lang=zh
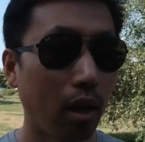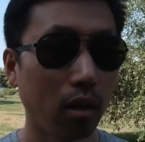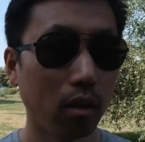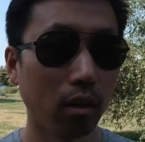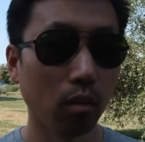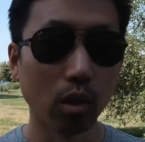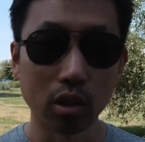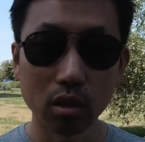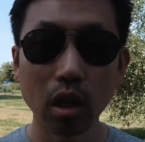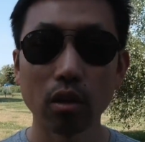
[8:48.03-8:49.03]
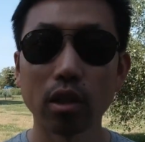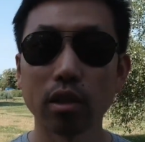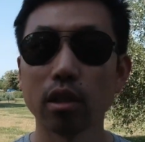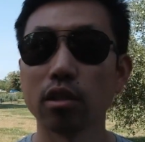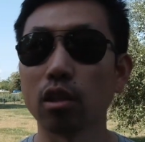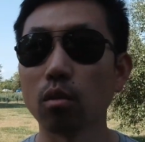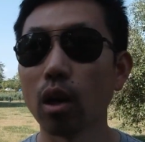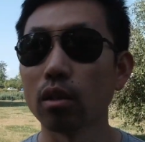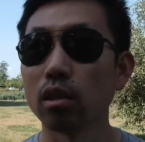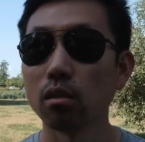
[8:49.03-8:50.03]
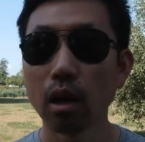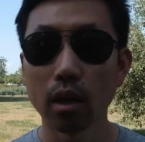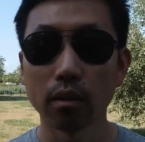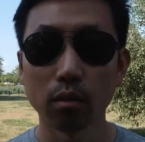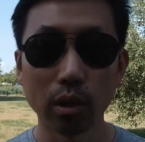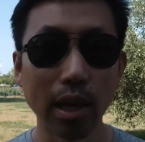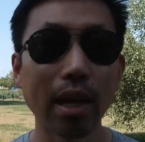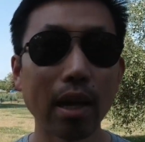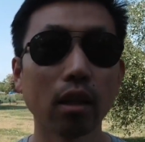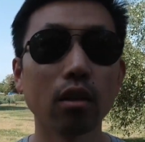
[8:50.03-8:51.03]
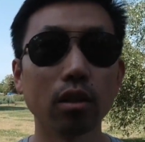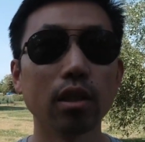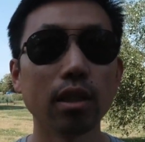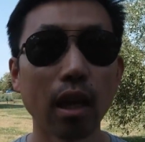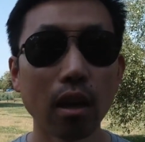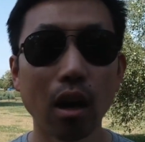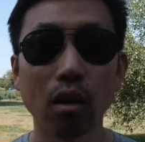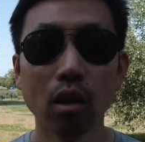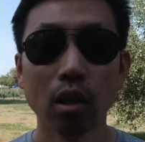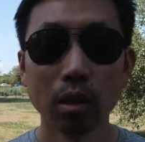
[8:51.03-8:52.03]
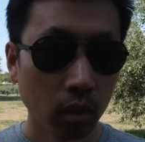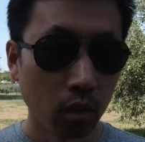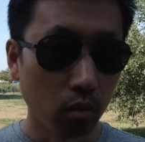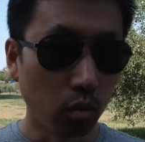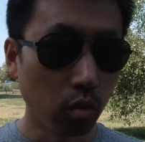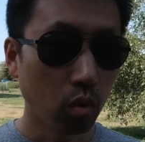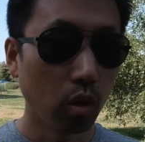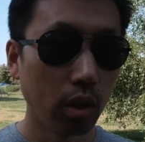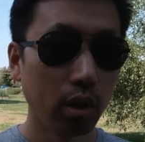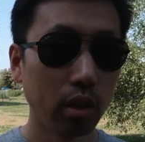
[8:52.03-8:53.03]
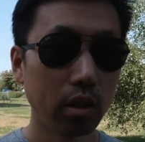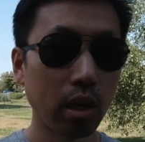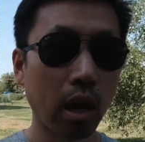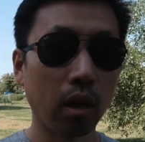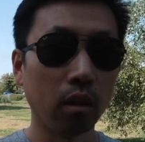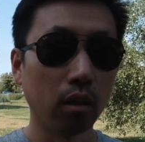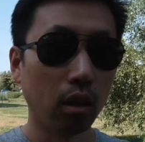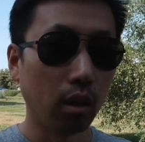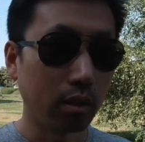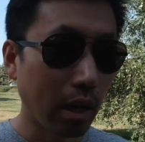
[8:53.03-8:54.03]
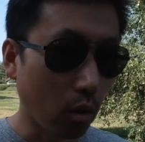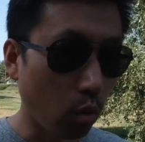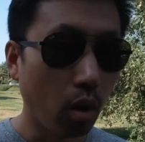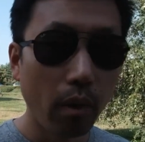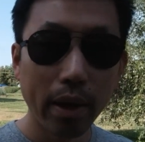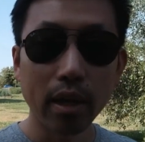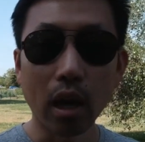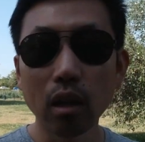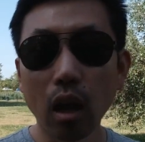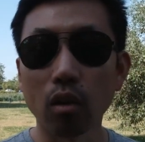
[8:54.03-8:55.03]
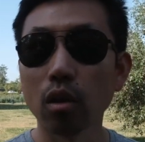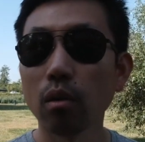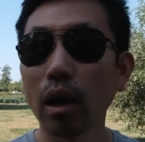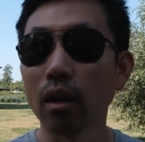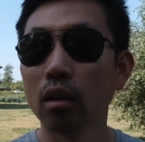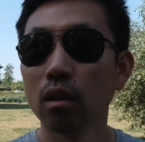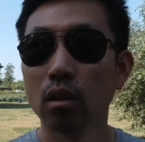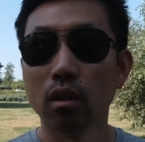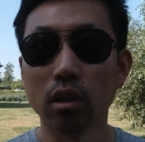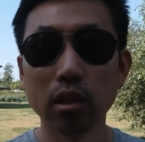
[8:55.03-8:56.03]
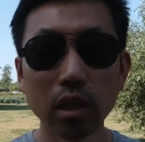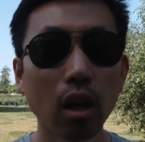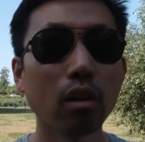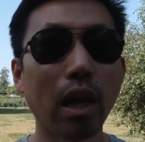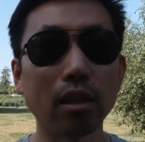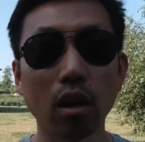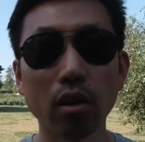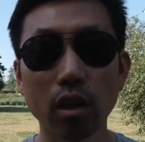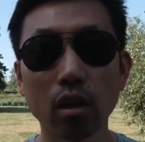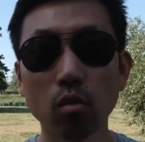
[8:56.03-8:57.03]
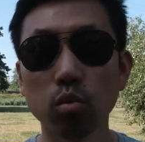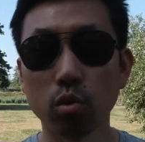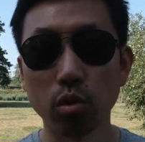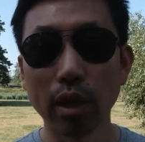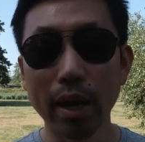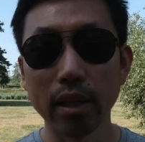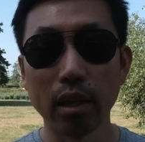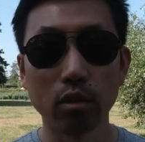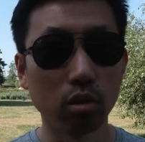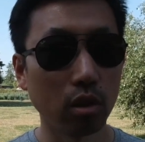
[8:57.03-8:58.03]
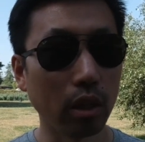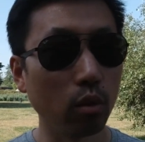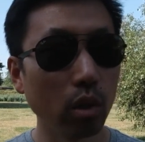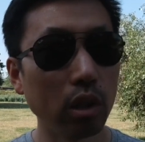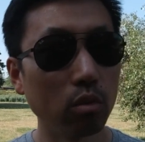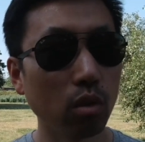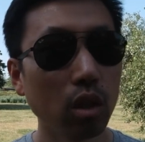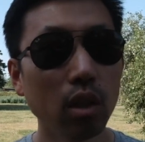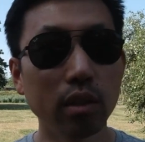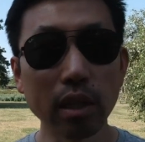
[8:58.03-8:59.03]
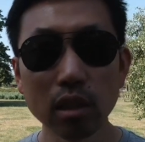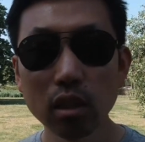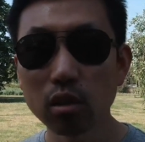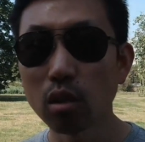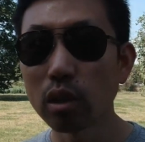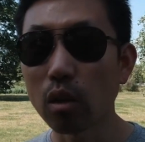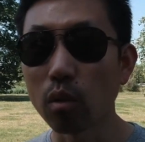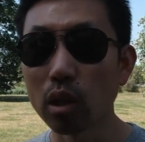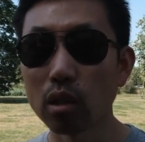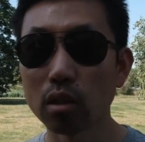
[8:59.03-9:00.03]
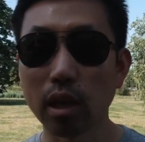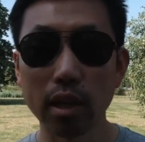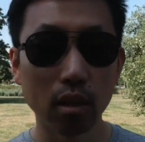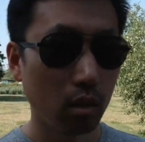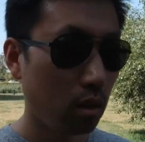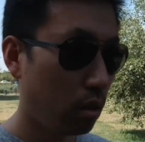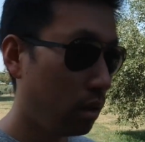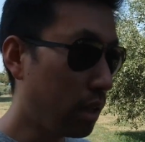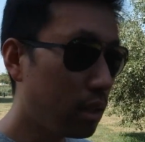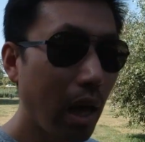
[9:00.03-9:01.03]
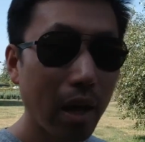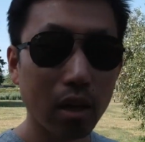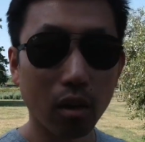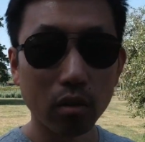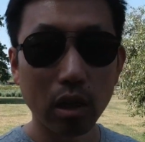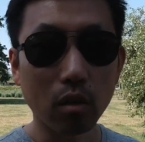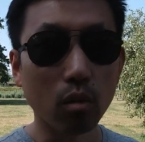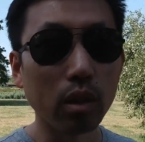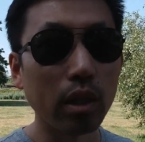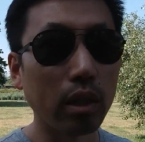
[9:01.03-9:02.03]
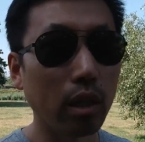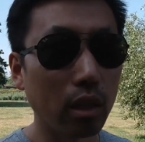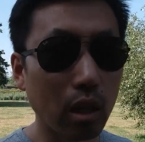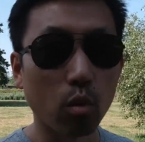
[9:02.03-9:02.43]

啊呃，我知道的一些情况，希望对大家能有一些参考。那如果你想呃在国外养老的话，一定要打消一个误区概念，就是很多人说年轻的时候在国内挣钱，年纪大了以后在国内呃在